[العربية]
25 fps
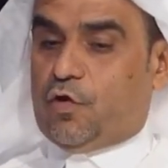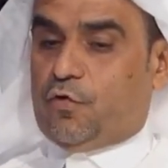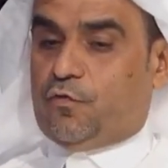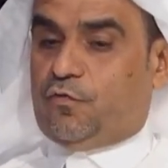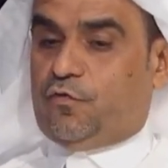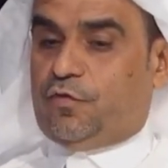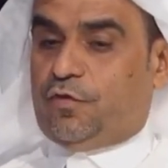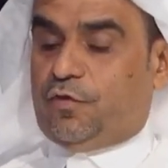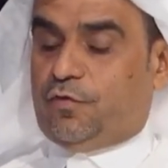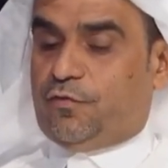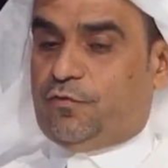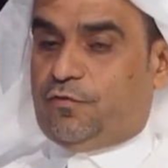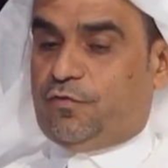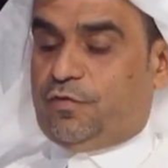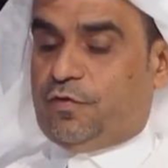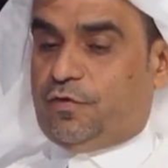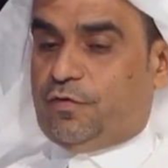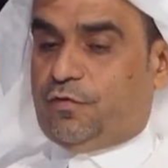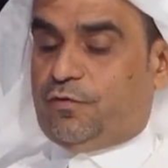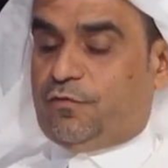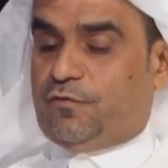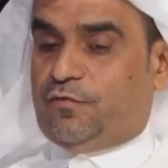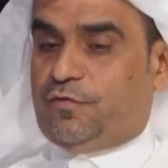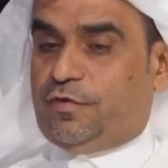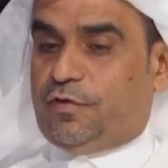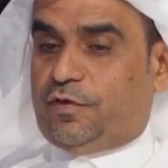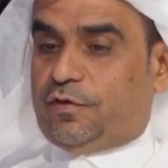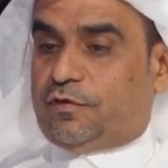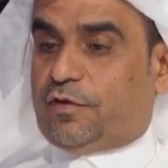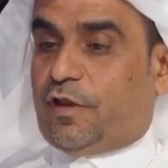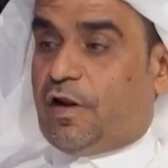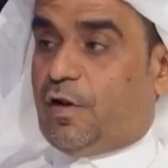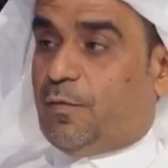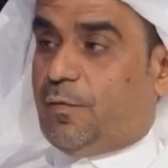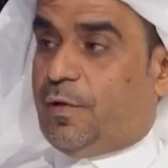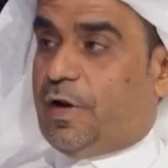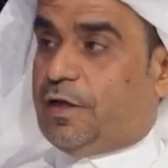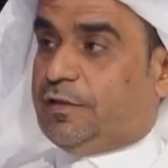في في في
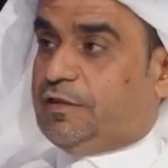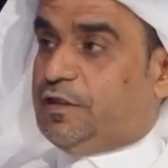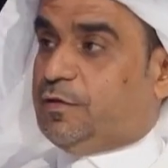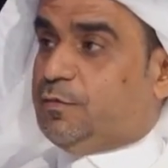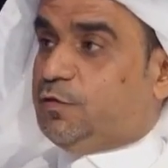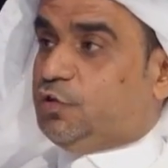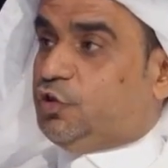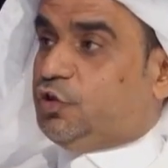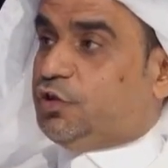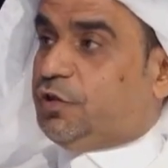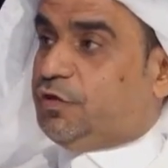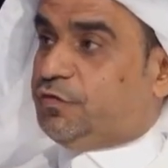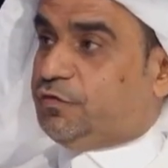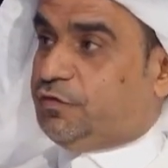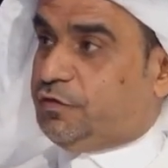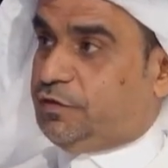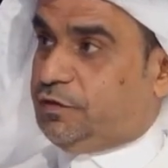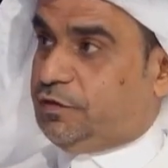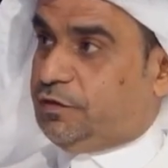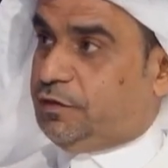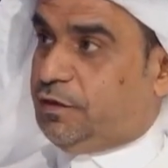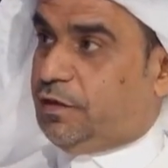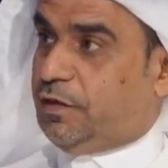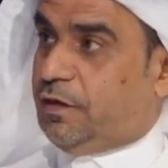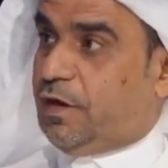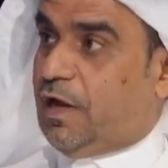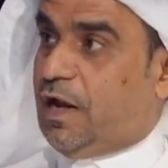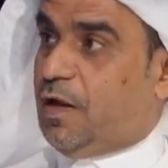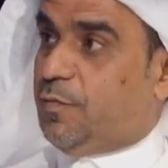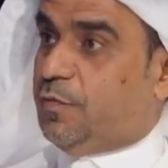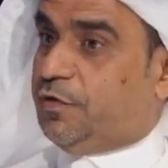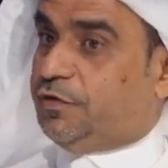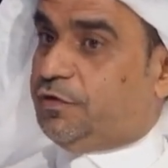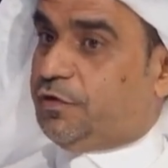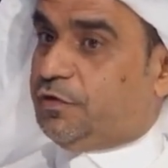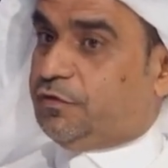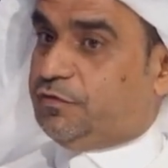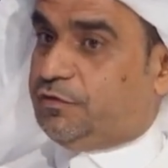طلباتهم الشخصيه
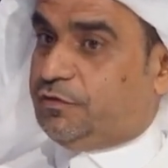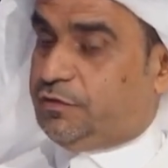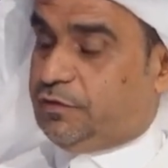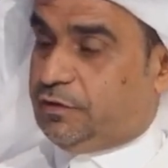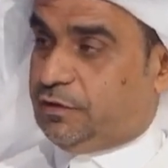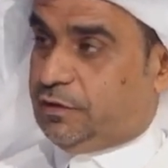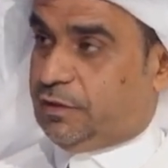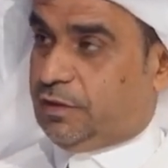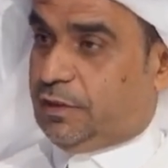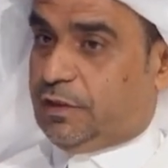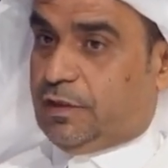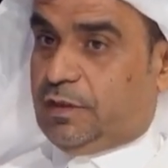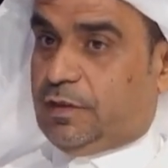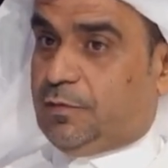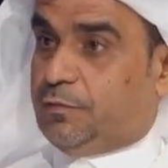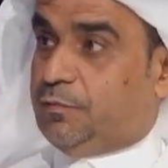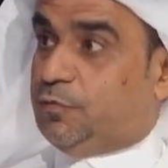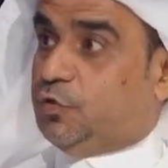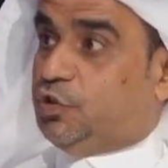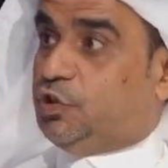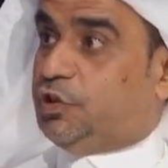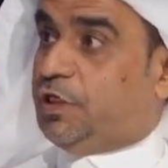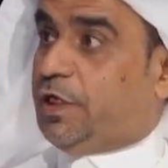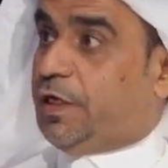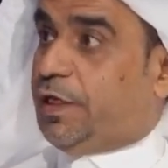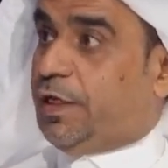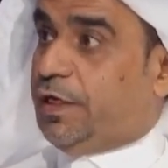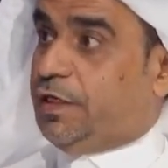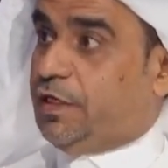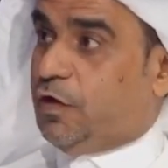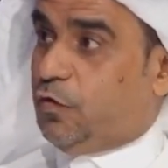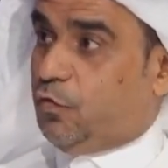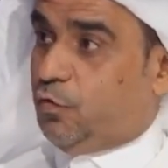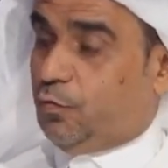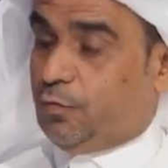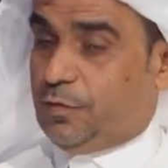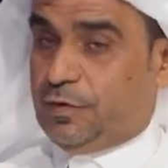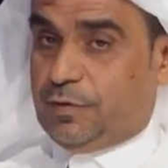المدرسيه بشكل
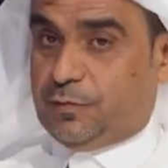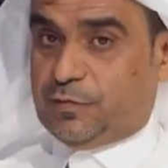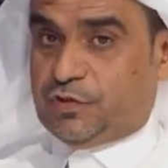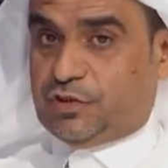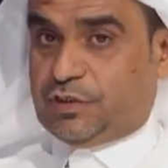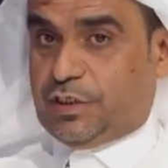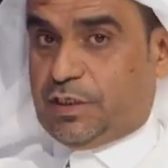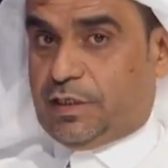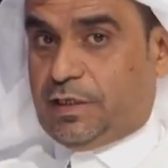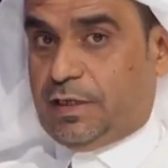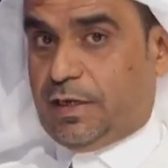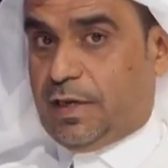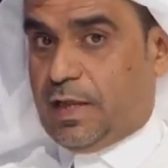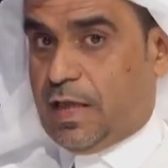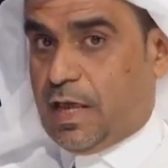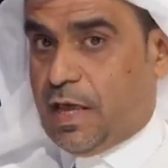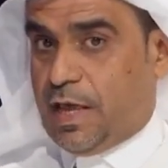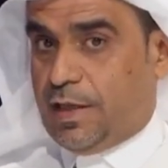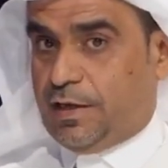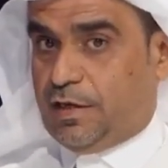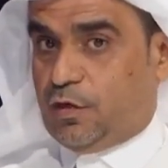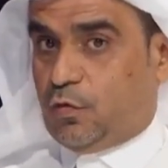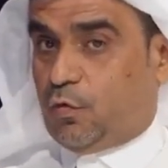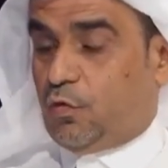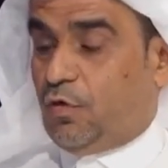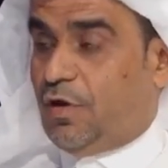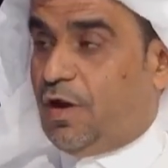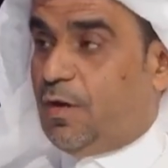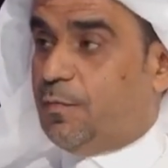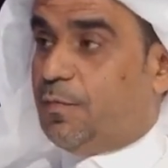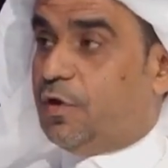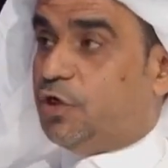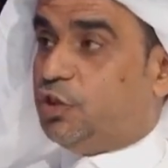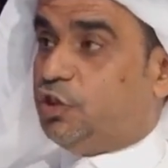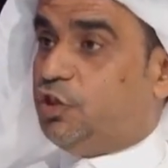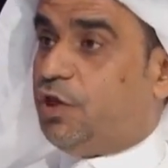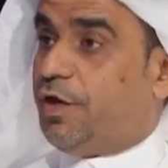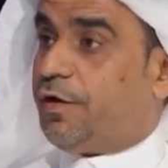يومي بشكل اني
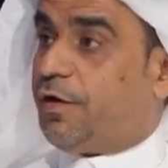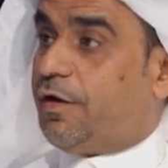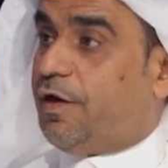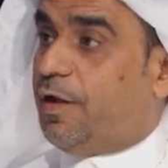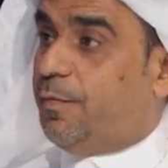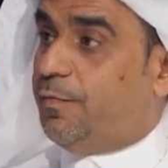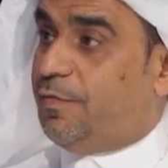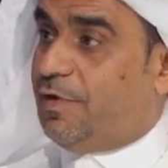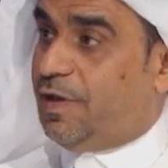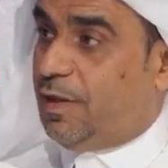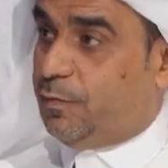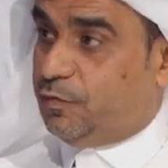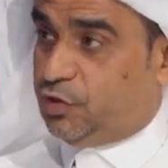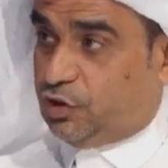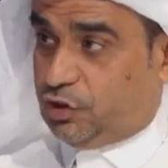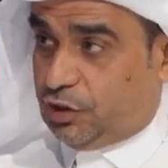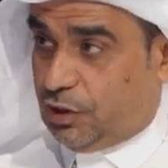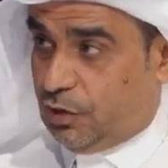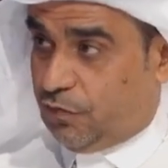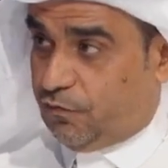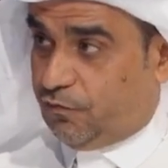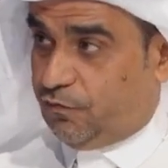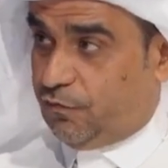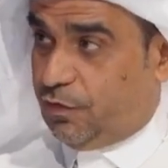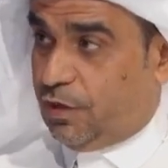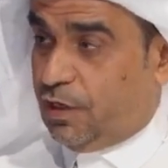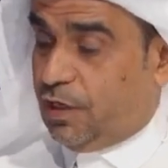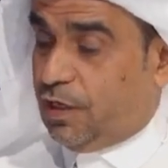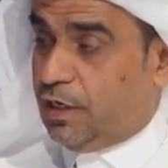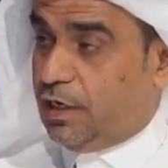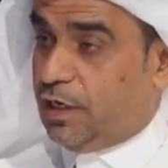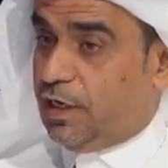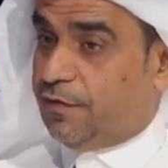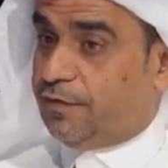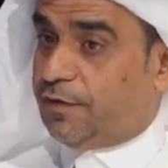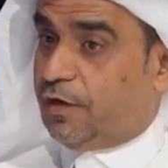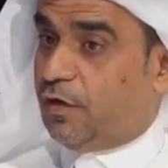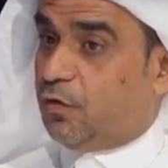كلما شار الابناء بالشغف
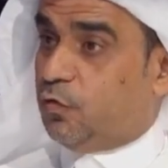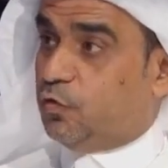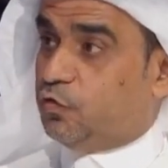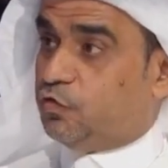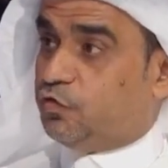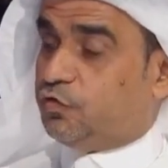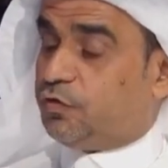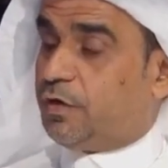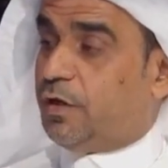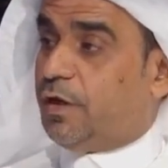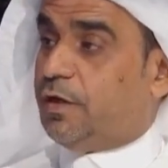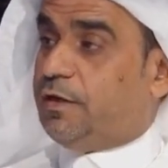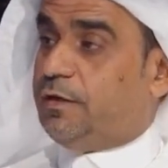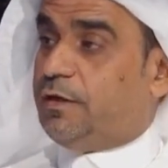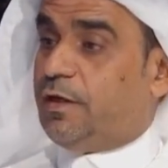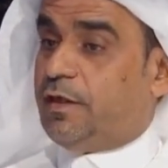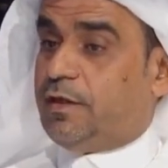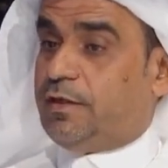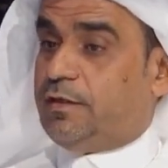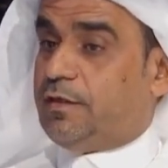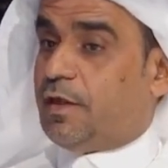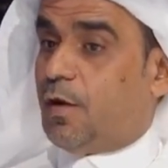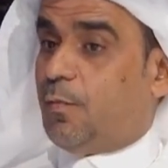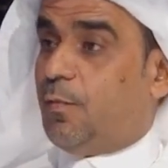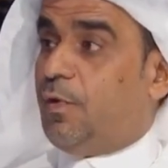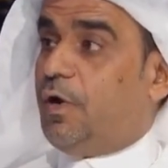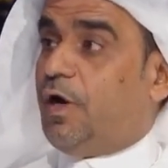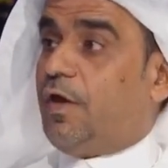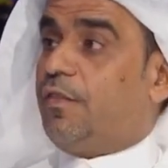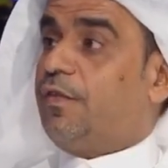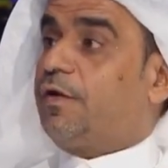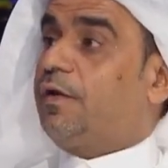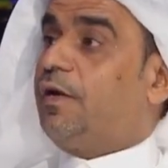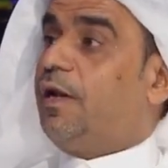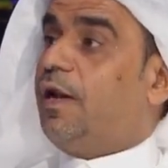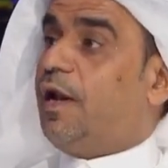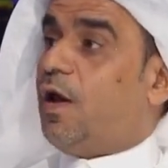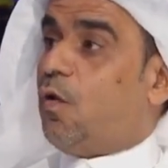اذا الاسره هي هي
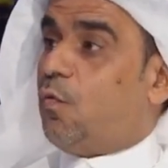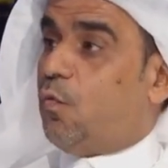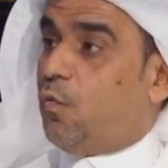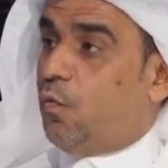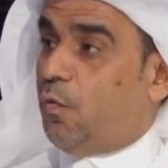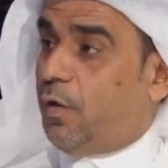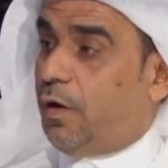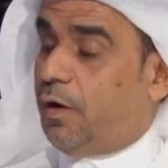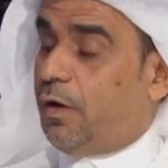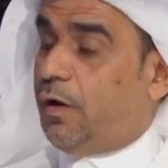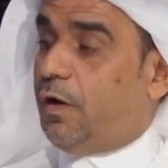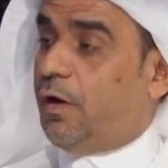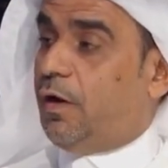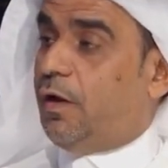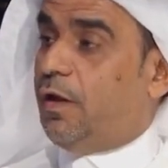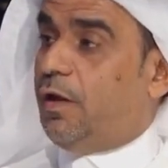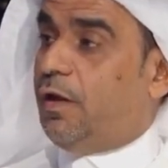المحضن الاول